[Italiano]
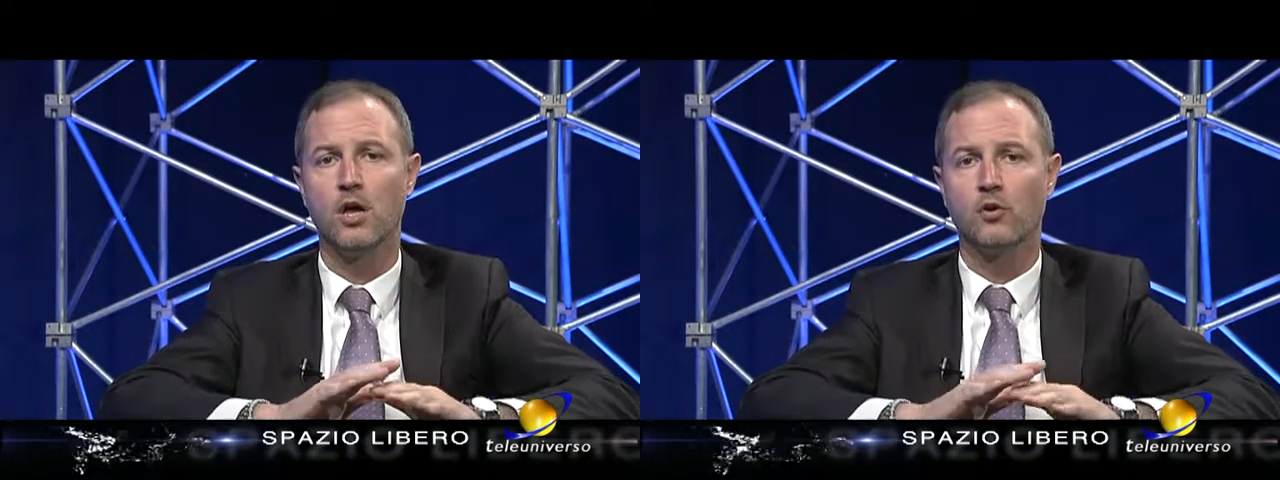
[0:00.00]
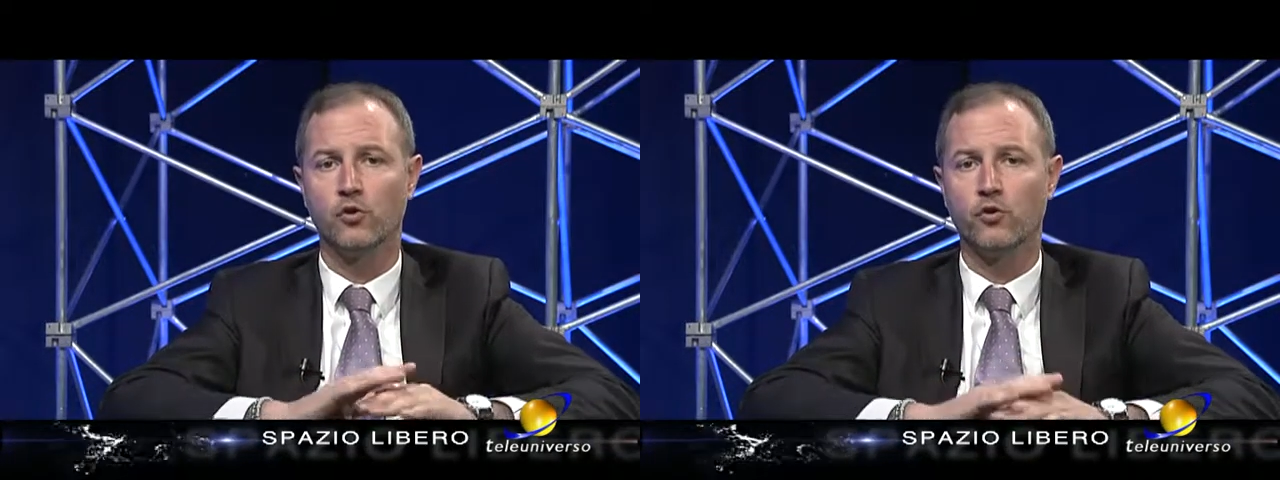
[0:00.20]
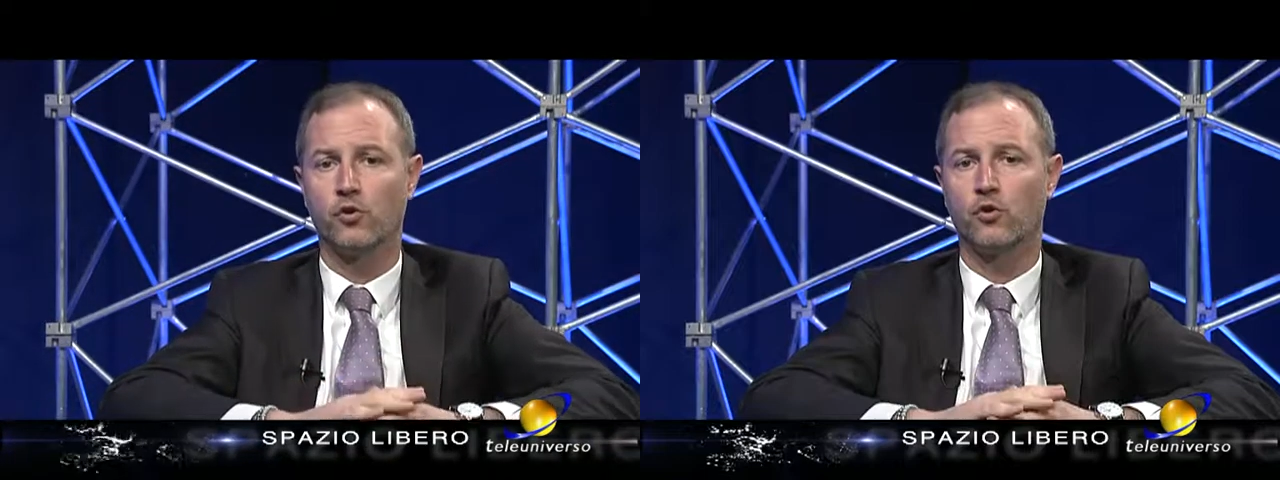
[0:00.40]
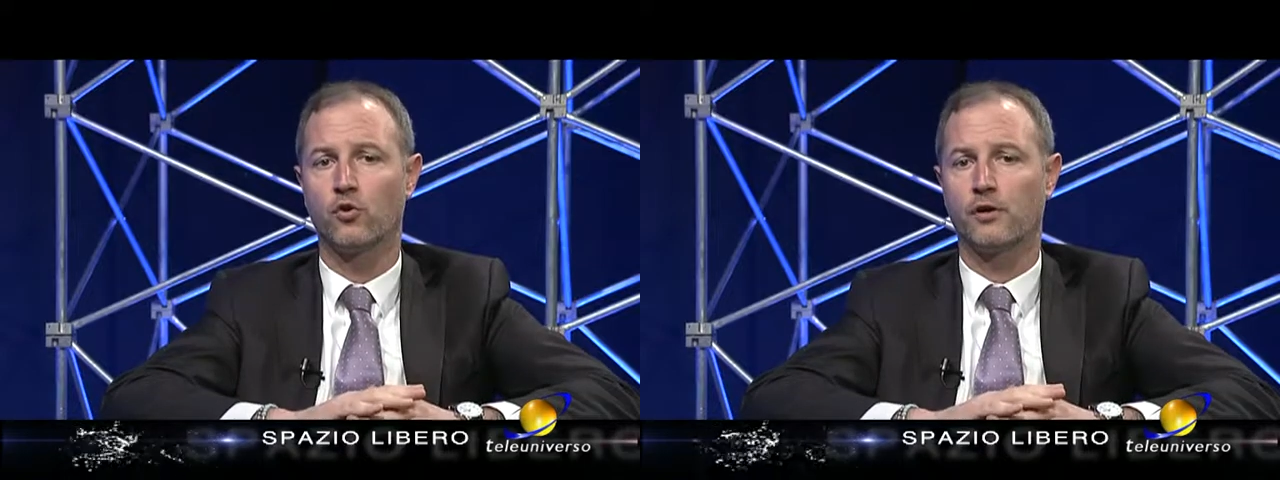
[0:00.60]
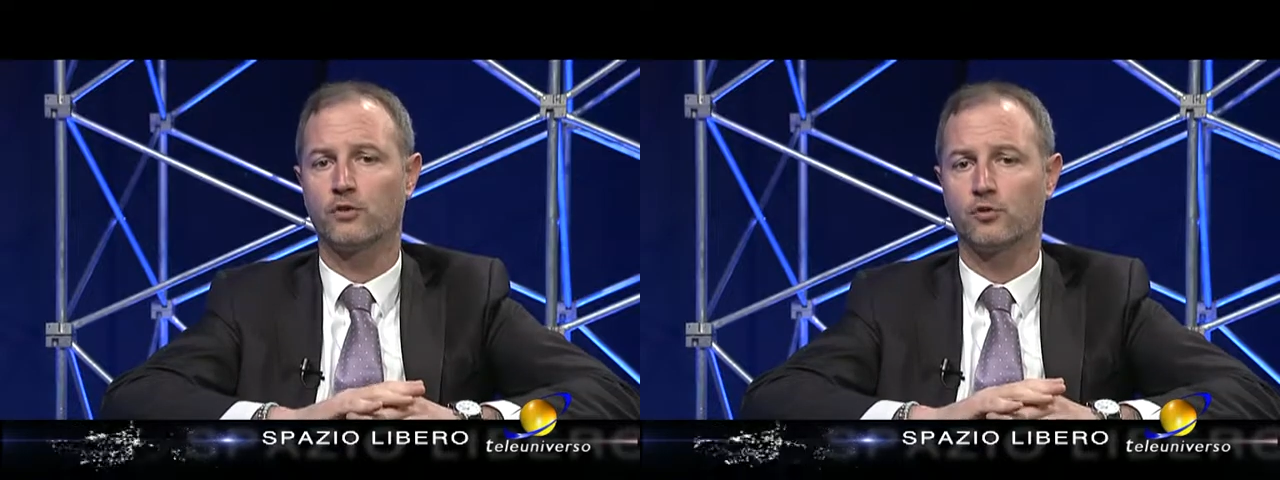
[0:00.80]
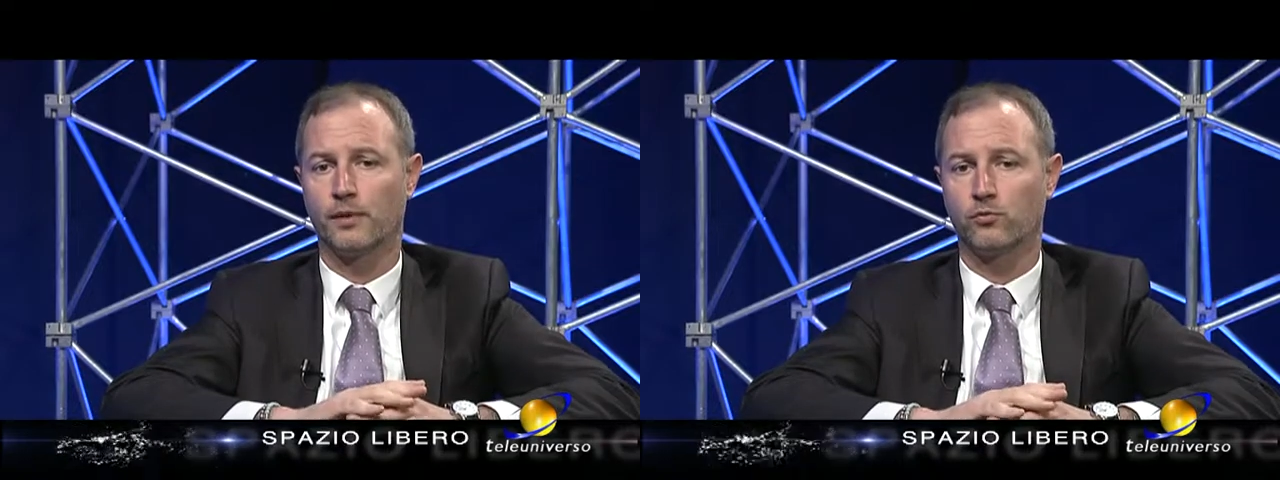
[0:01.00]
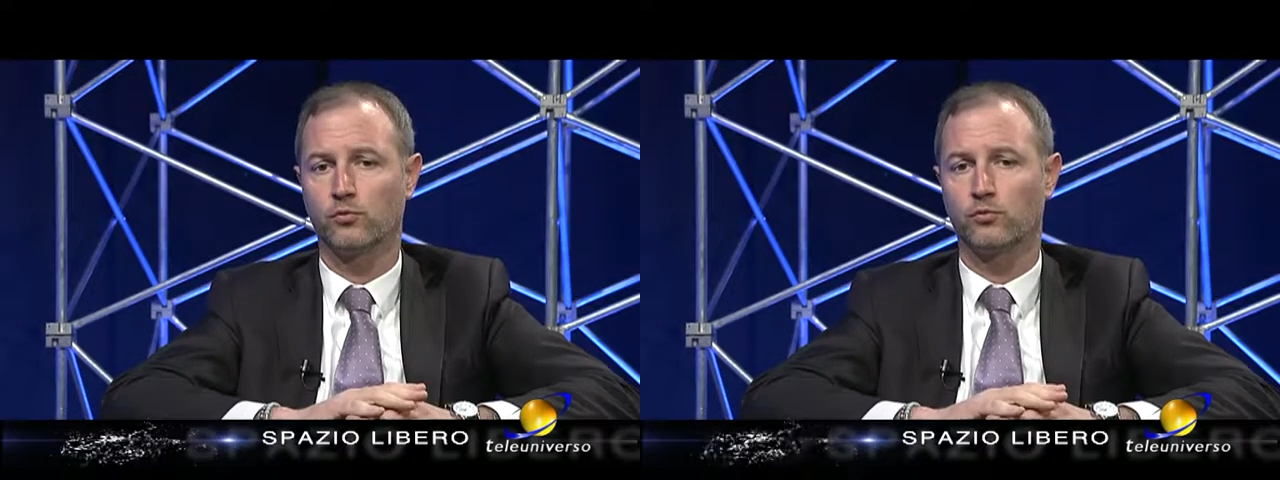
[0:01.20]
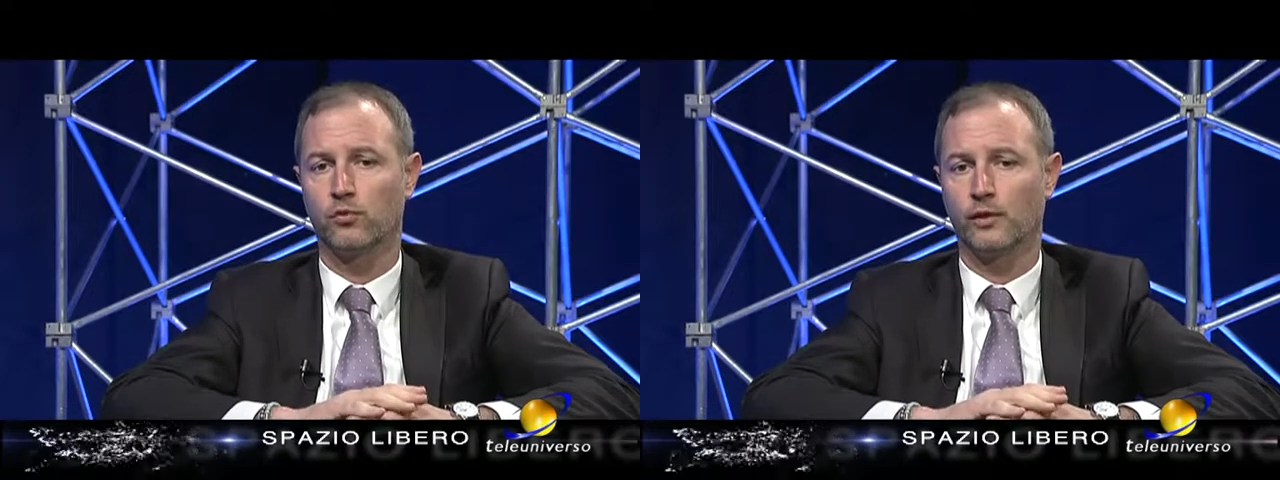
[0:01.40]
non occorre
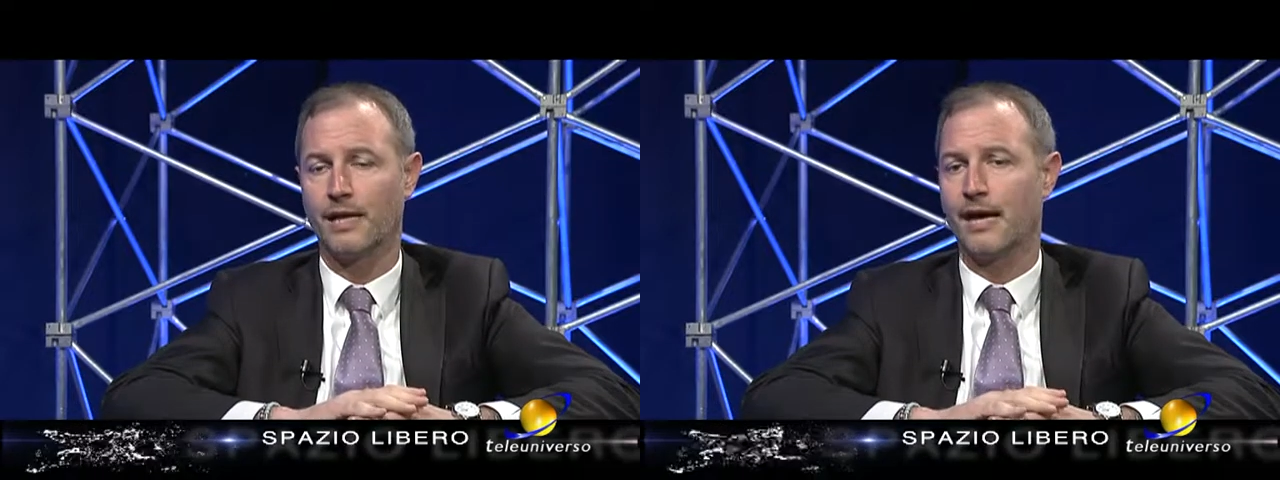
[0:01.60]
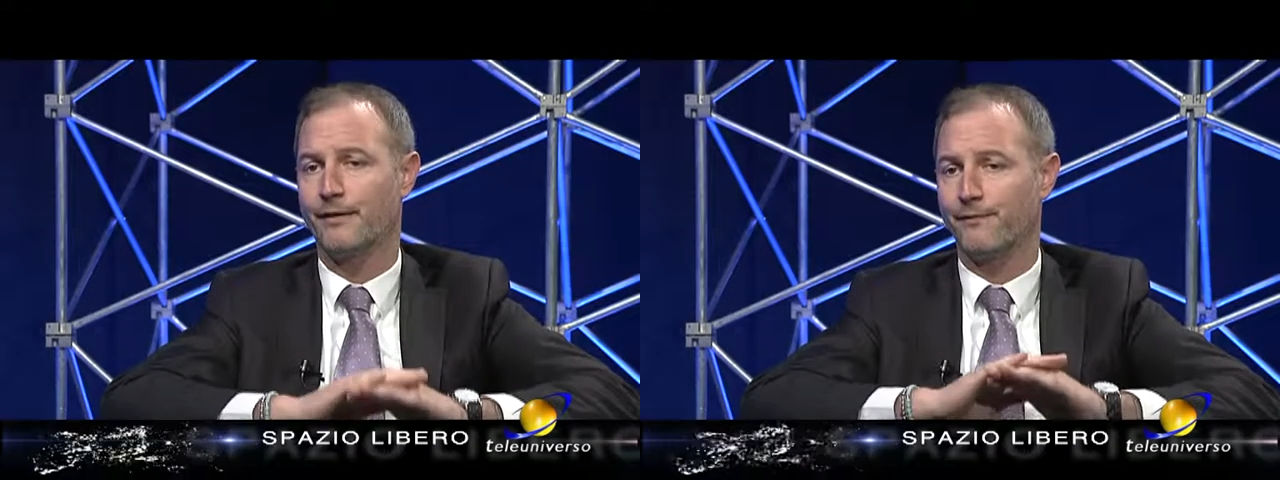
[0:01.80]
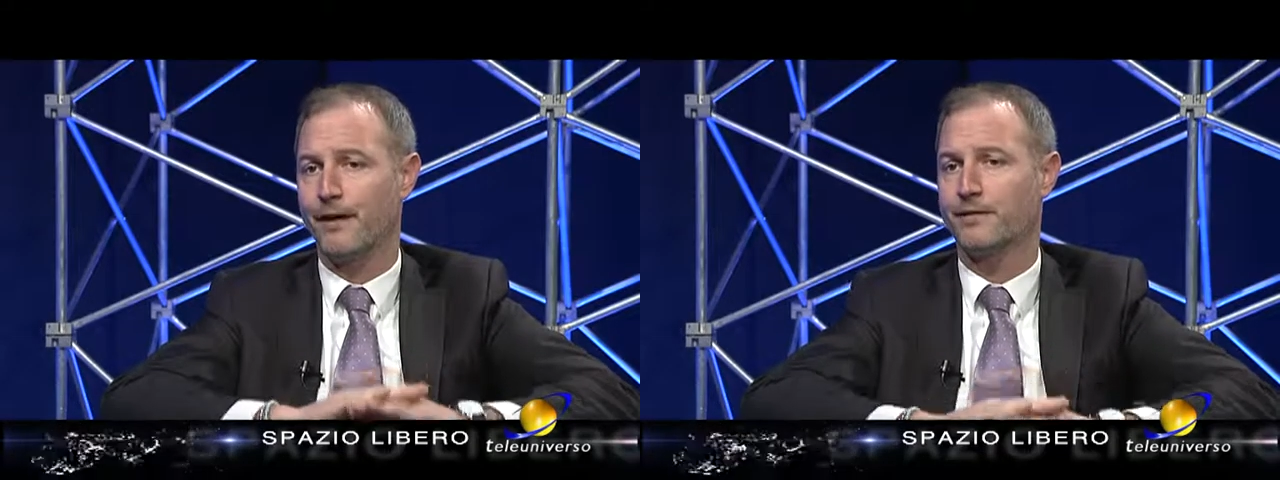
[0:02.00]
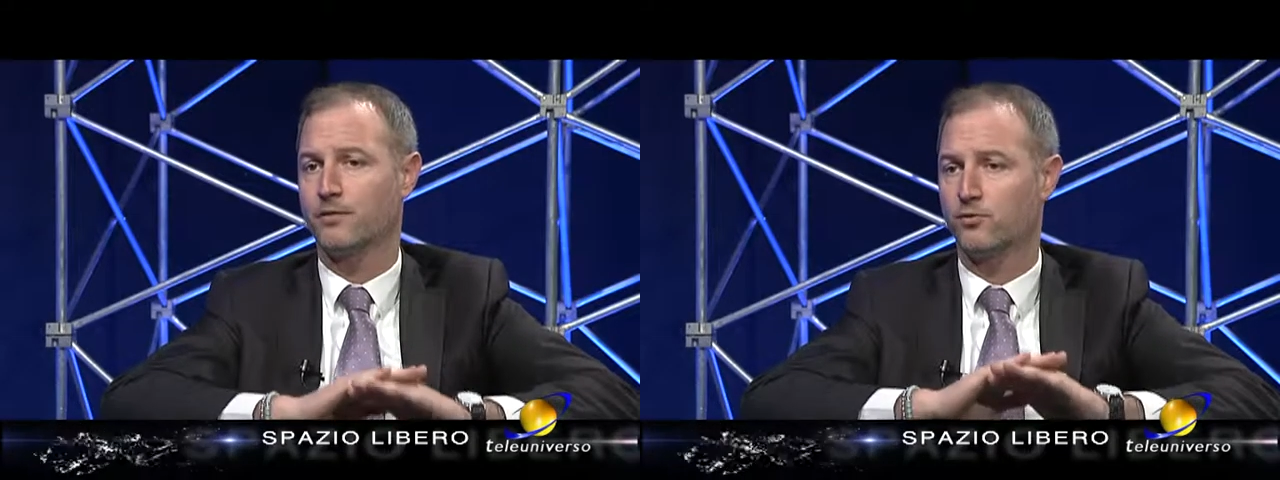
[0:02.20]
soprattutto creare false